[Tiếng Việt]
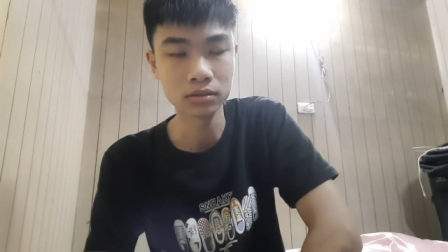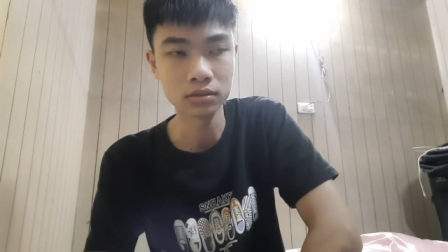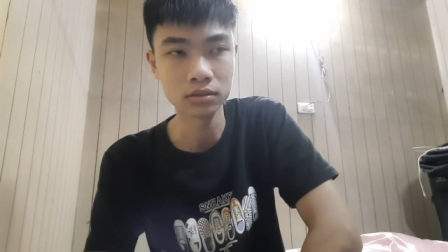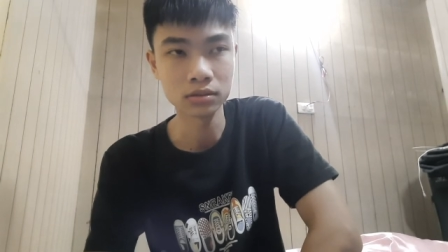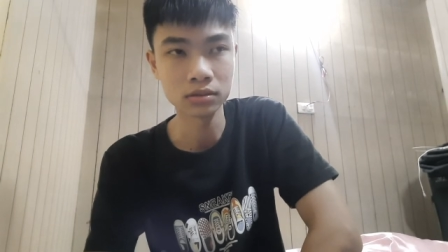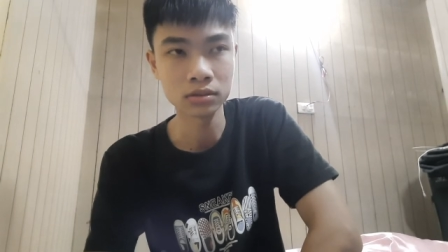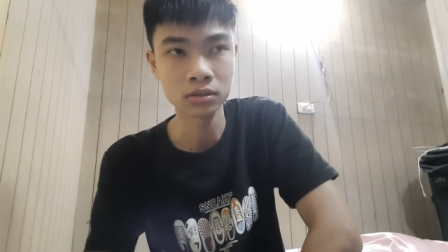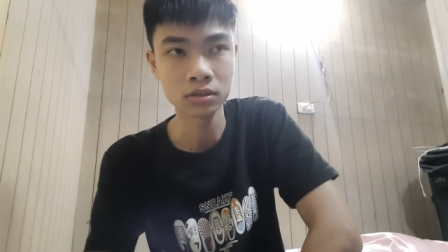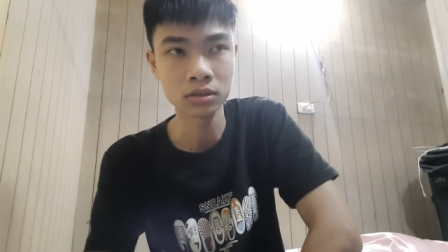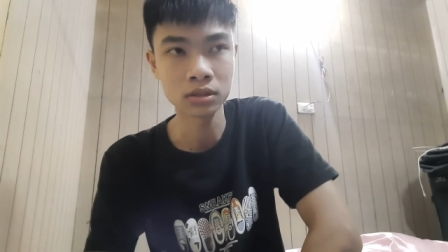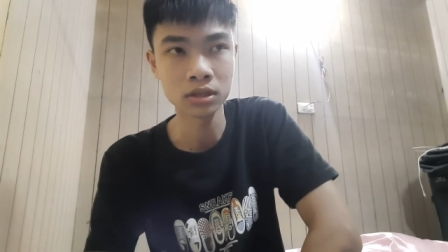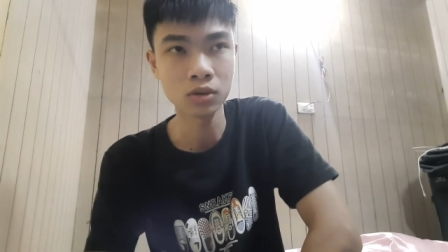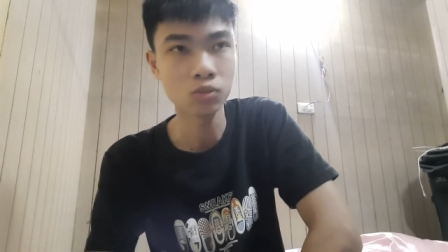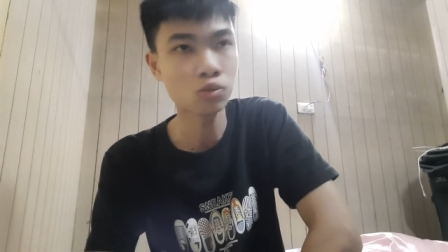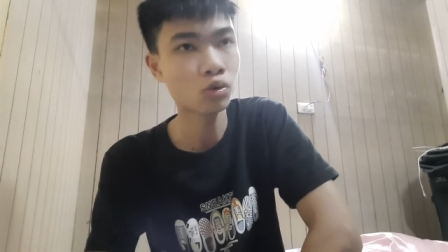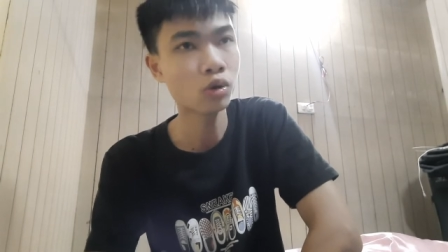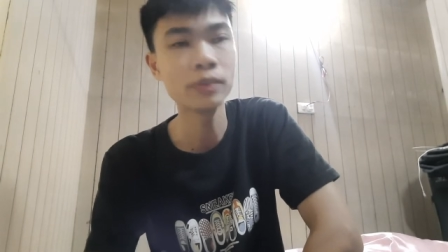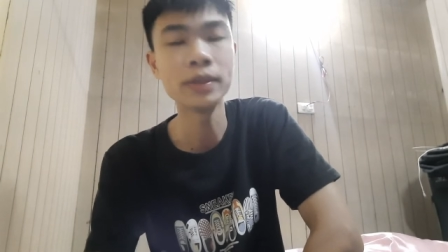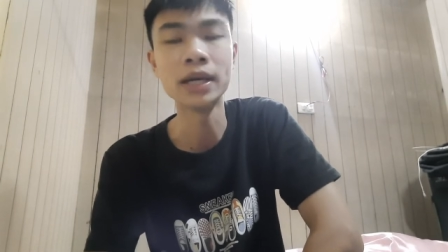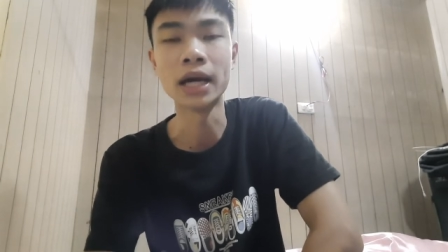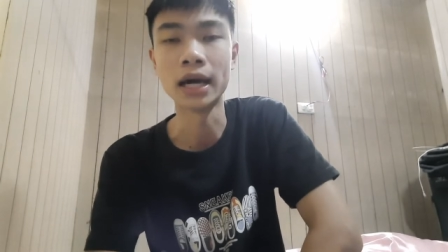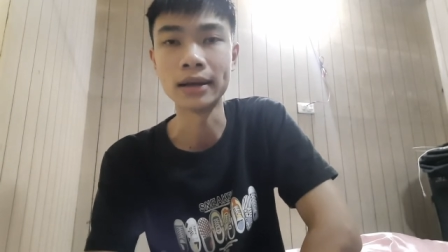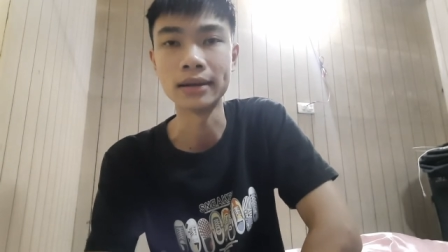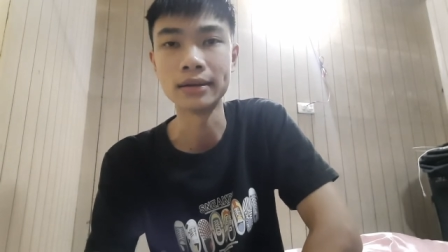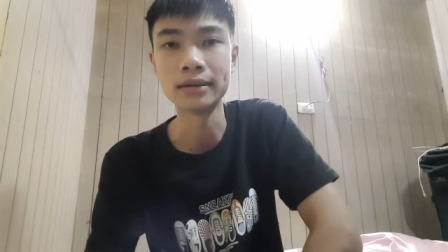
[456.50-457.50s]
không có
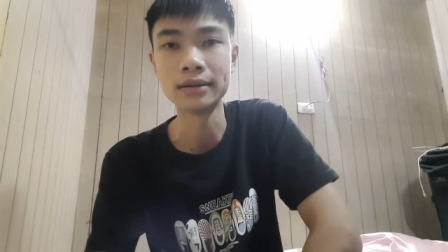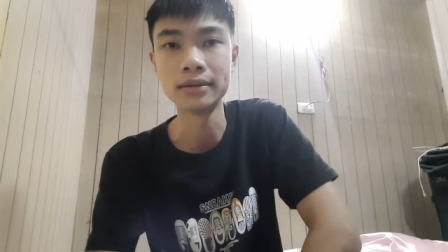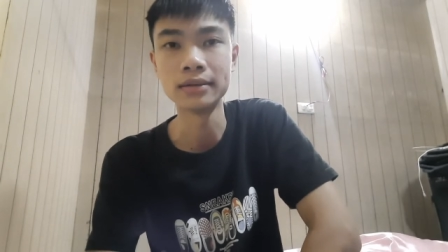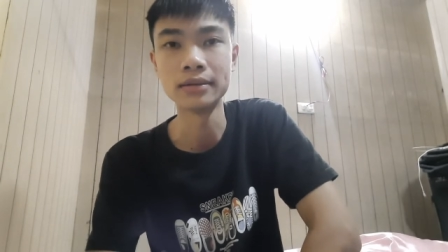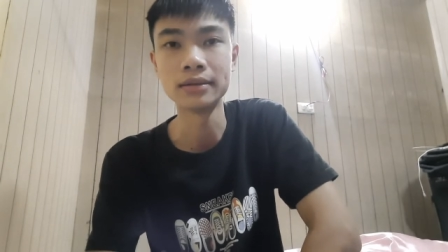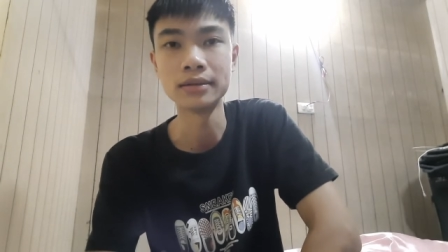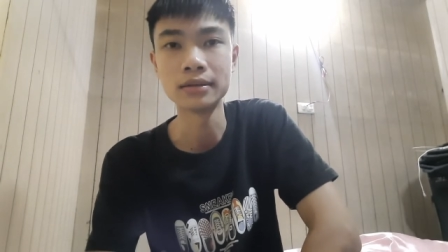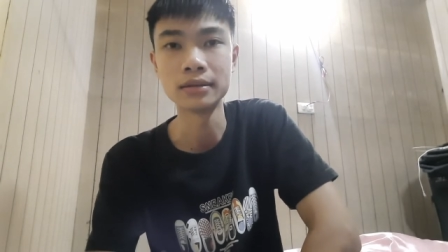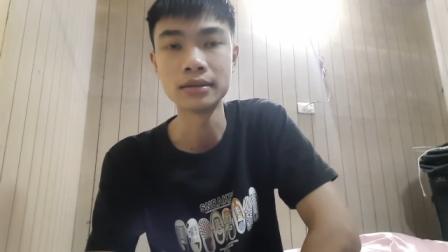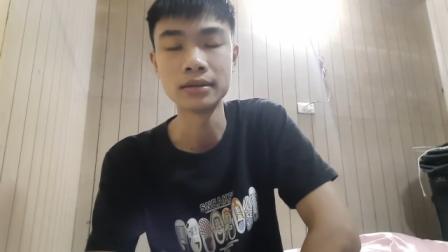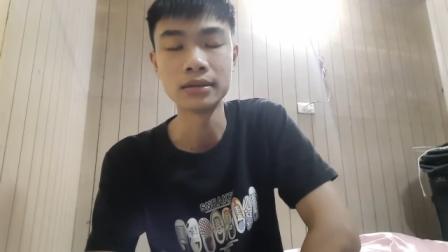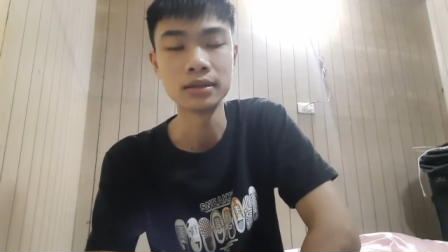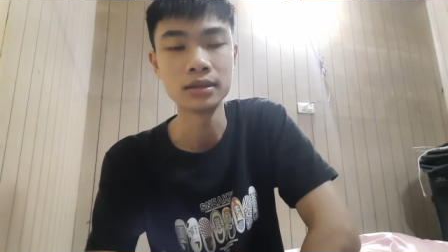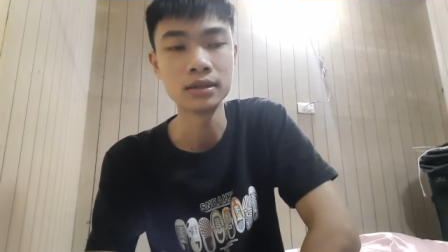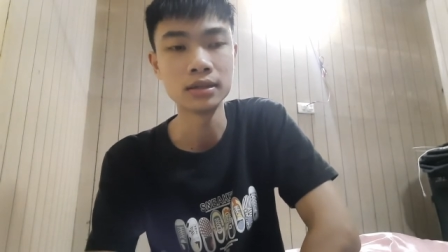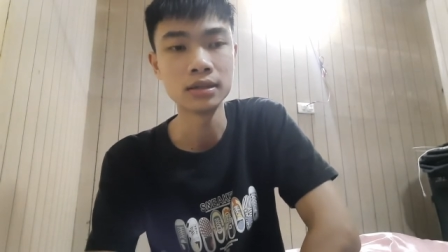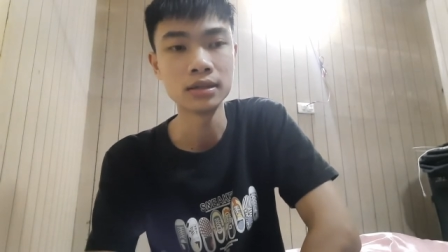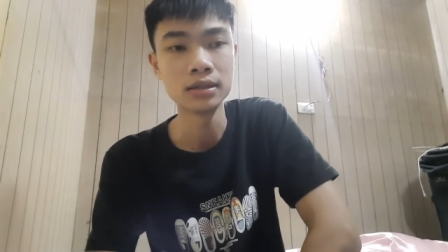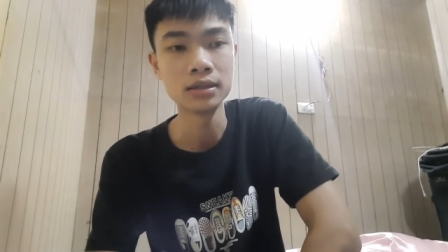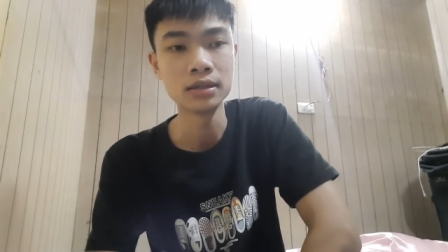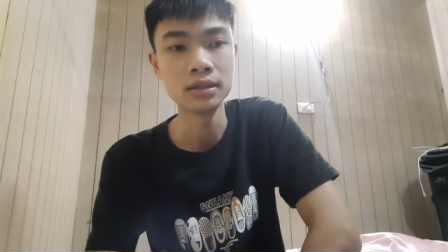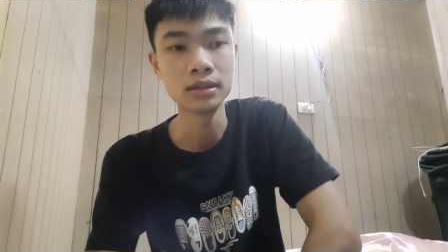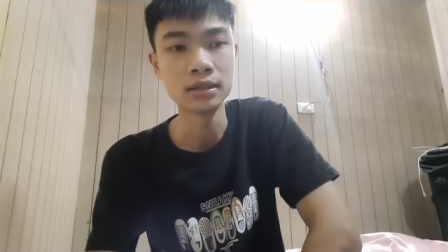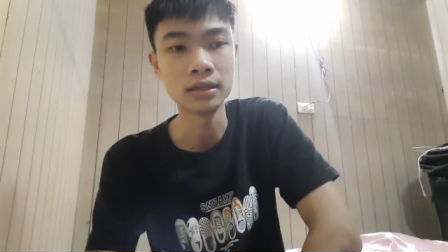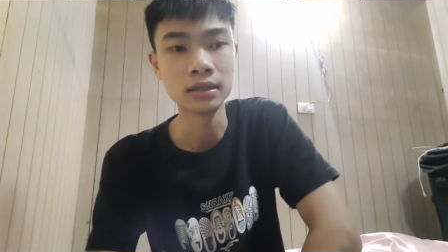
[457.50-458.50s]
biển,
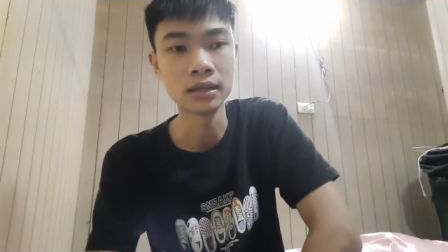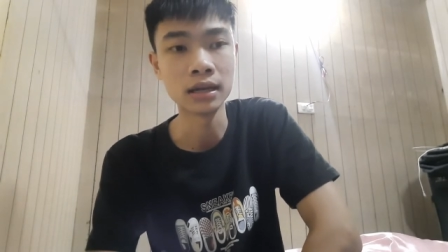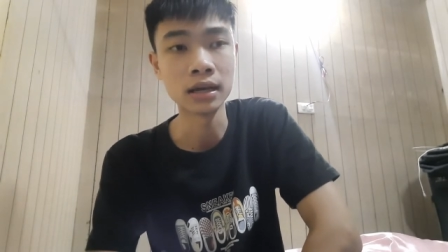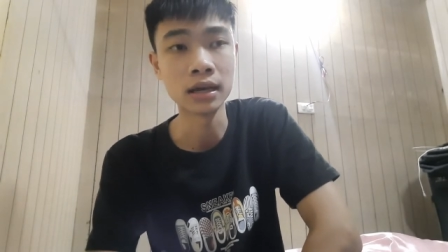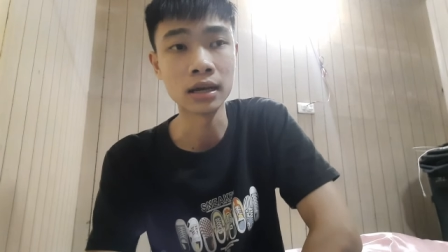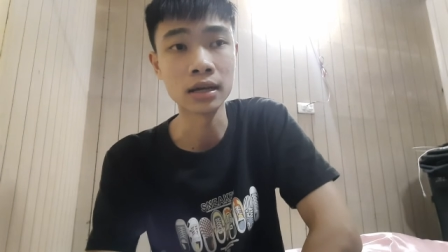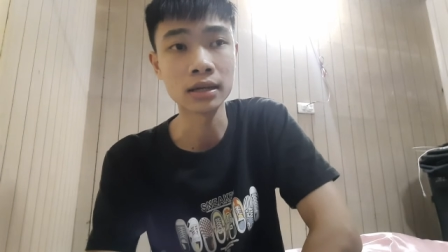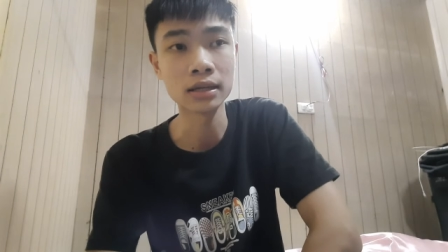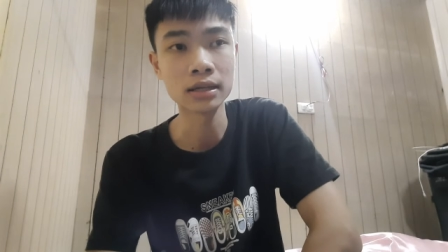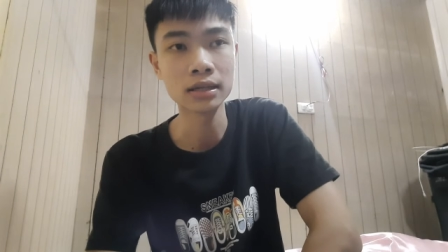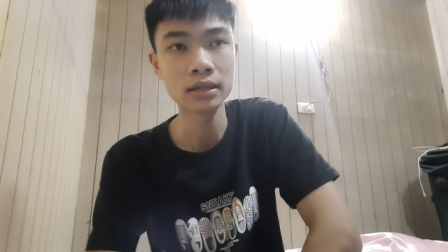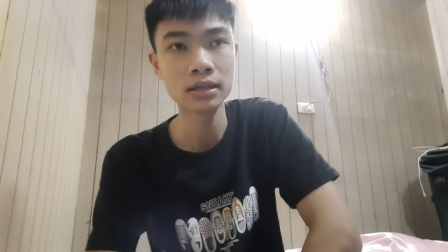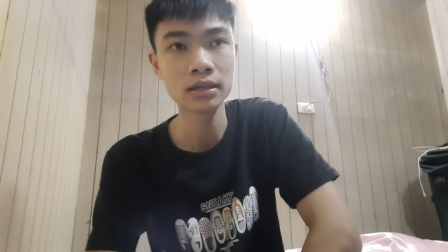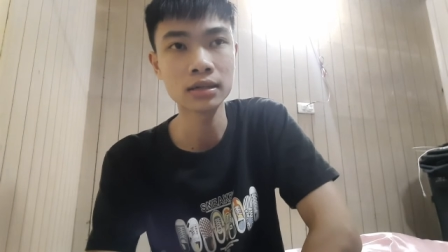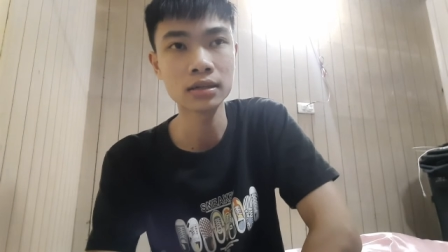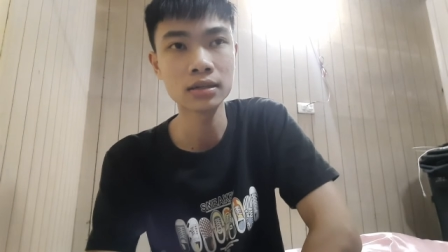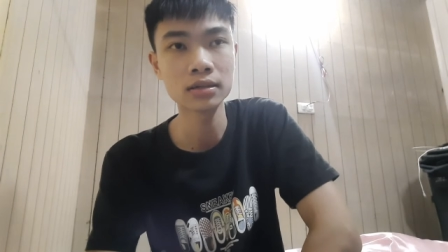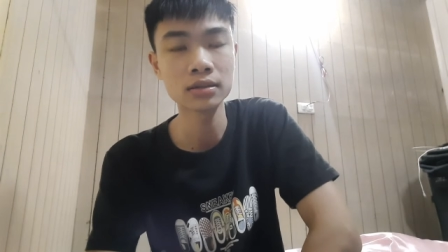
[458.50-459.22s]
là cái